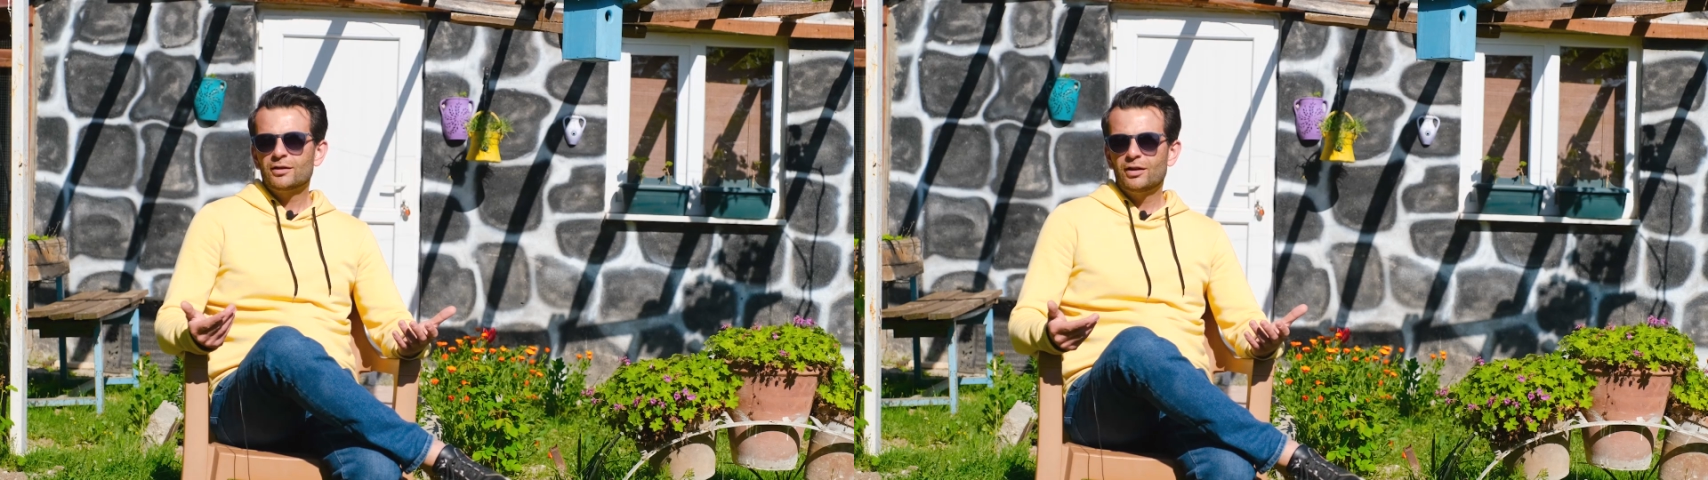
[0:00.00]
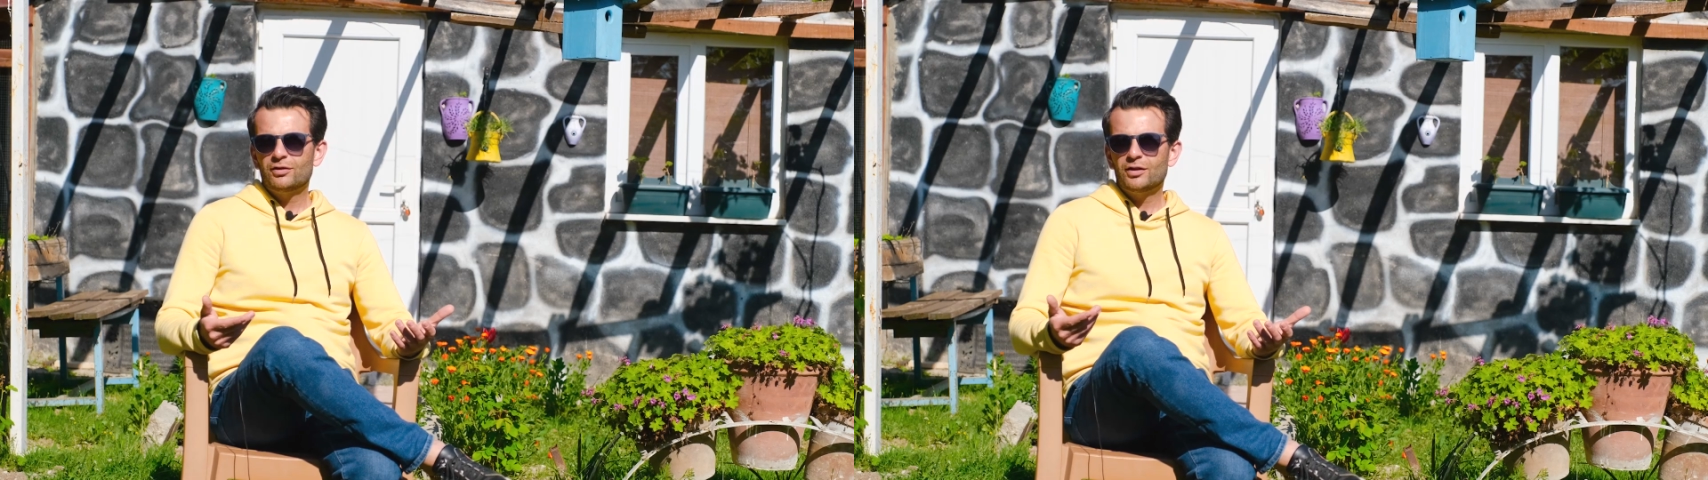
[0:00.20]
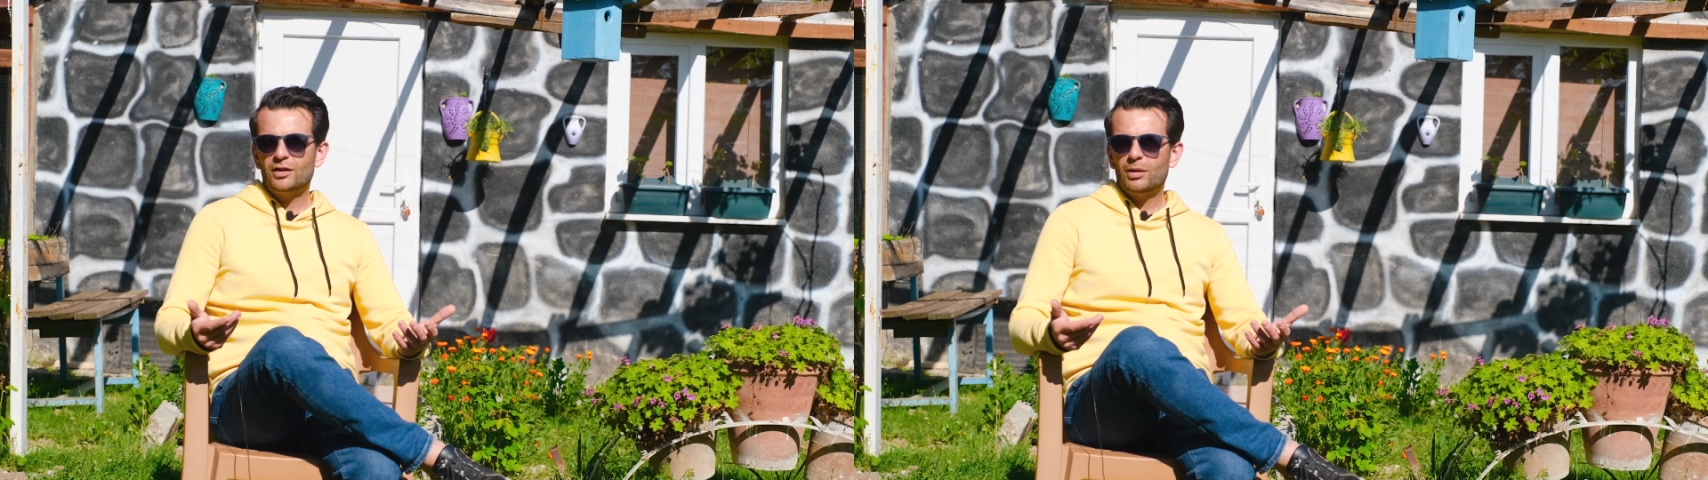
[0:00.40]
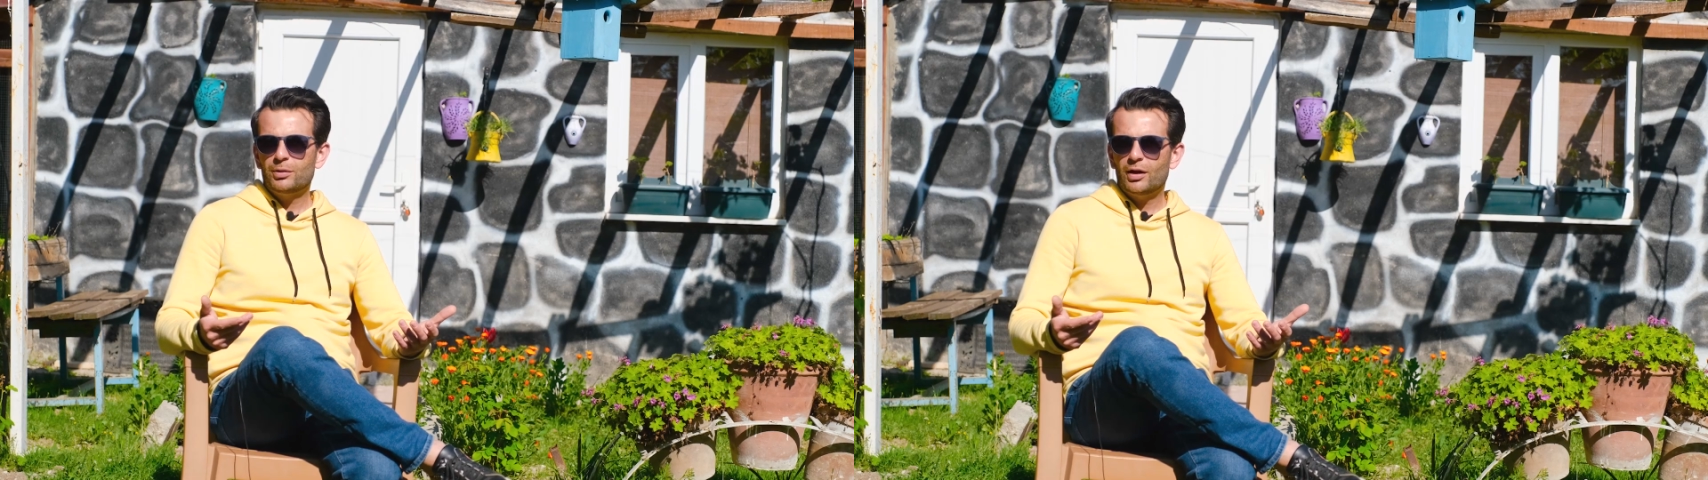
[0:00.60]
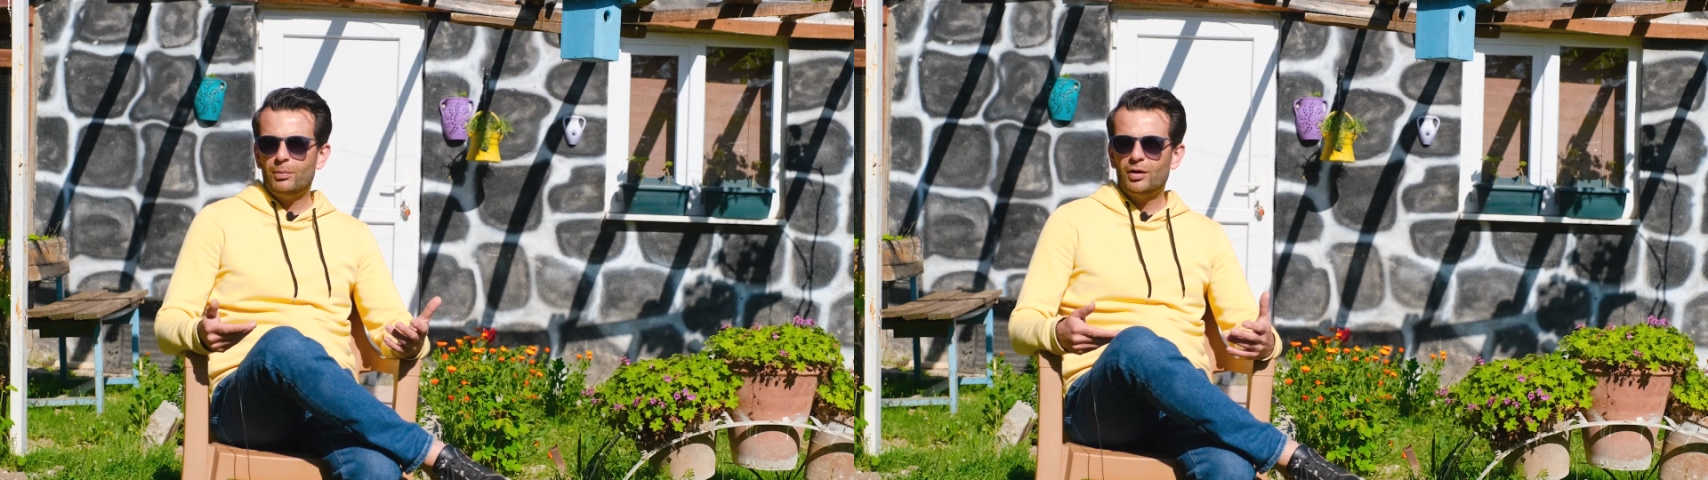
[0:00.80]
kesinlikle bir daha